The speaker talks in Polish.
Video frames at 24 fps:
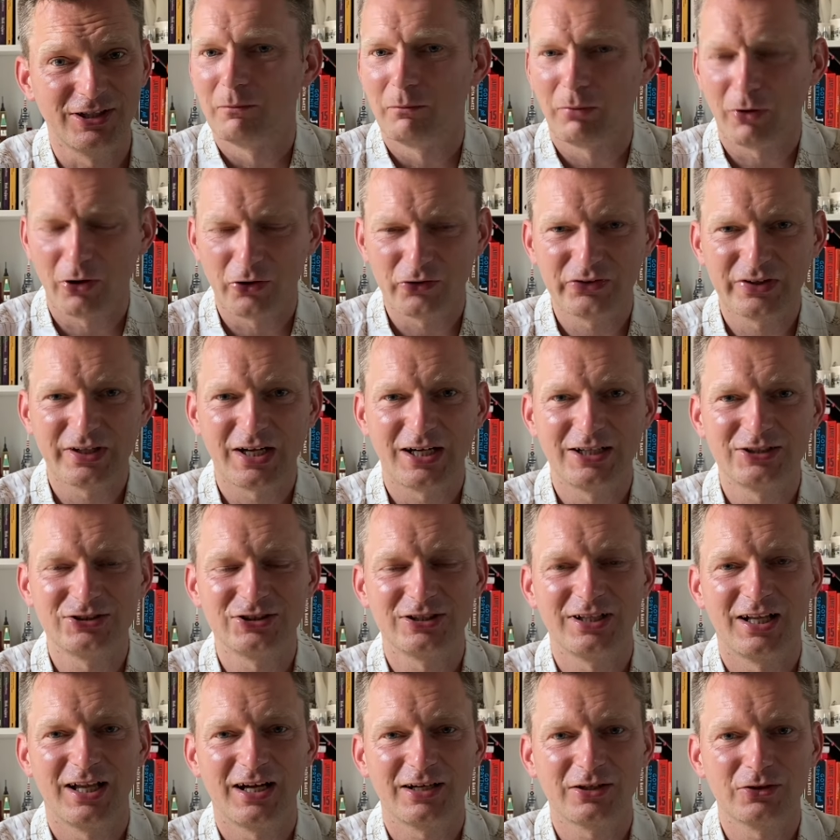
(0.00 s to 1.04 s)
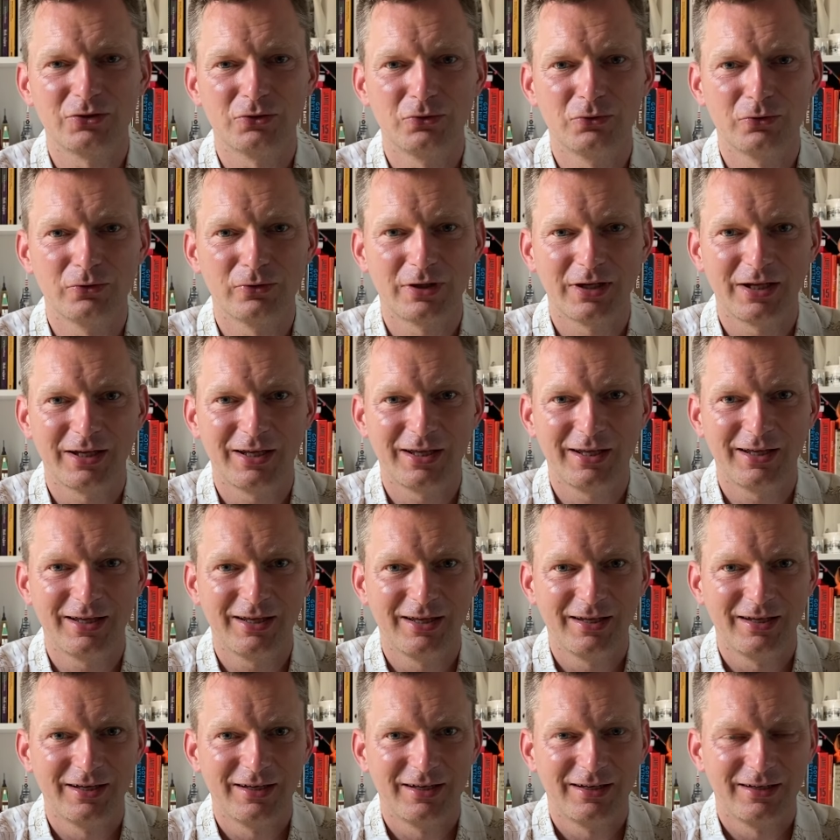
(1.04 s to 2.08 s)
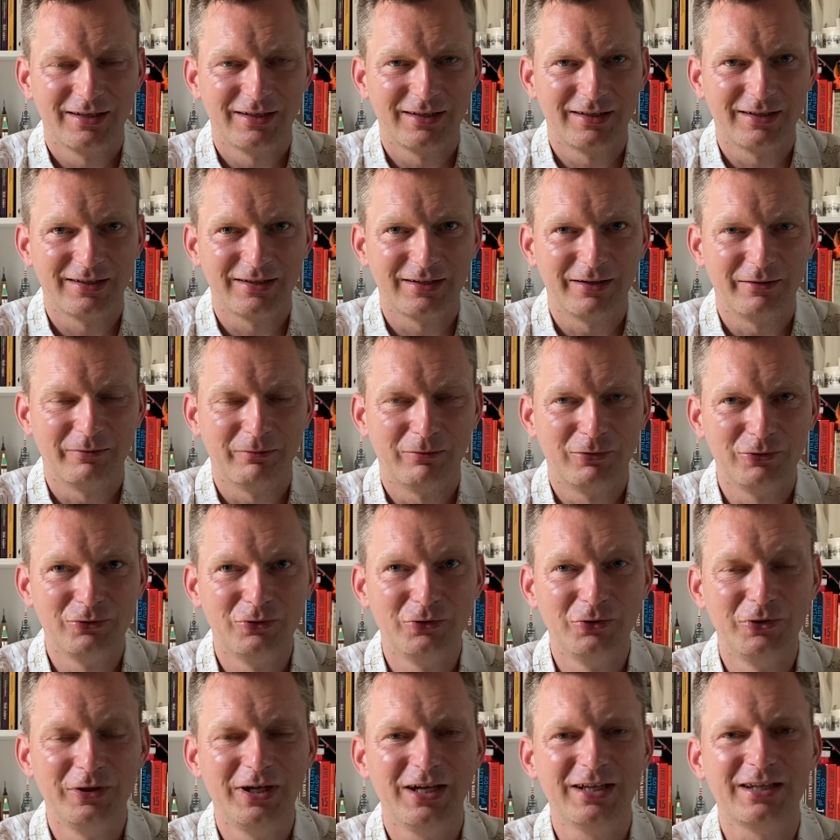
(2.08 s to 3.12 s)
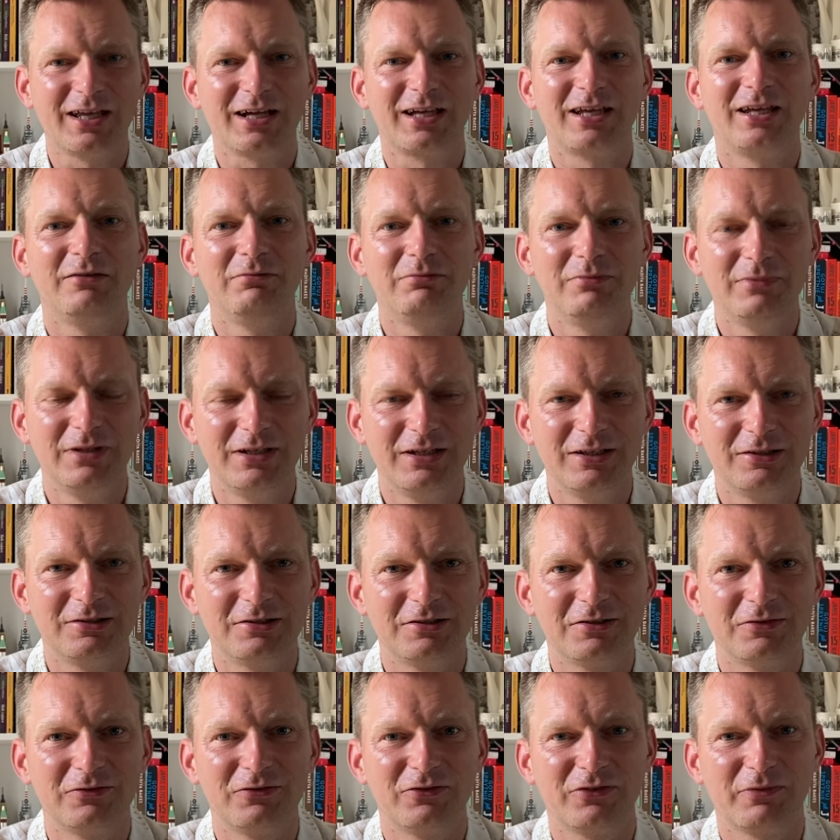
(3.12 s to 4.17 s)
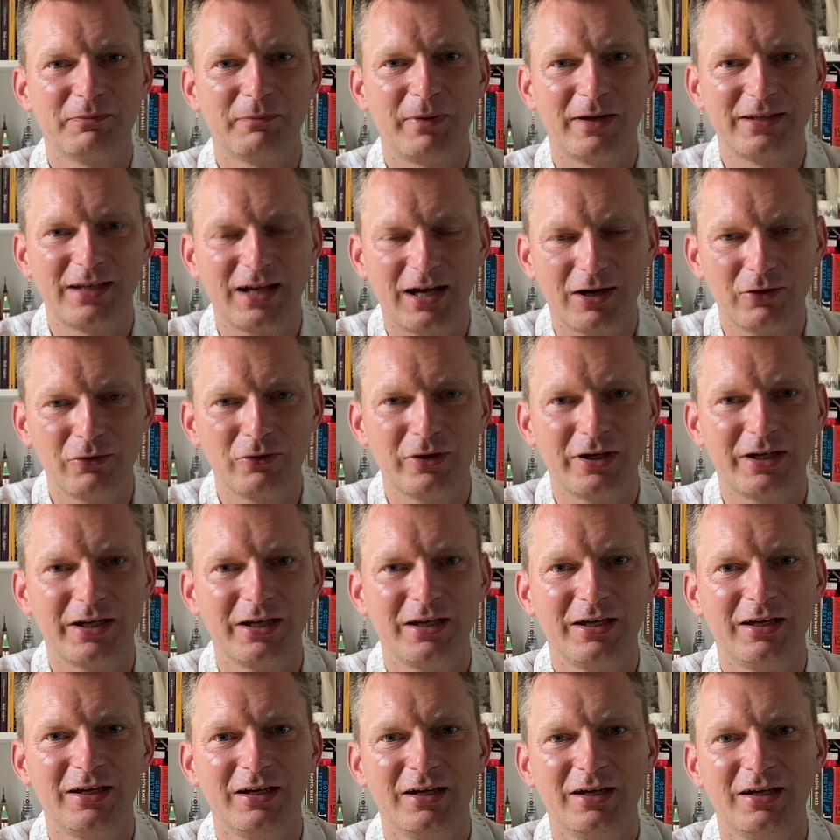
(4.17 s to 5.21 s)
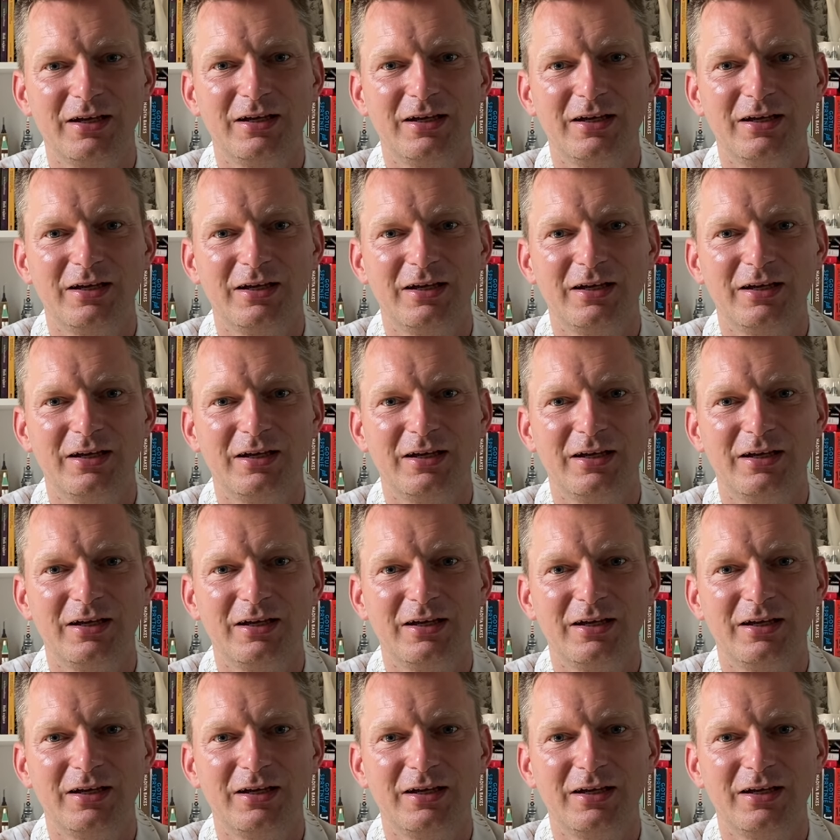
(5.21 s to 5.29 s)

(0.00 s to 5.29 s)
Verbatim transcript: Postać, dla której e, buduje taki mit wspaniałej,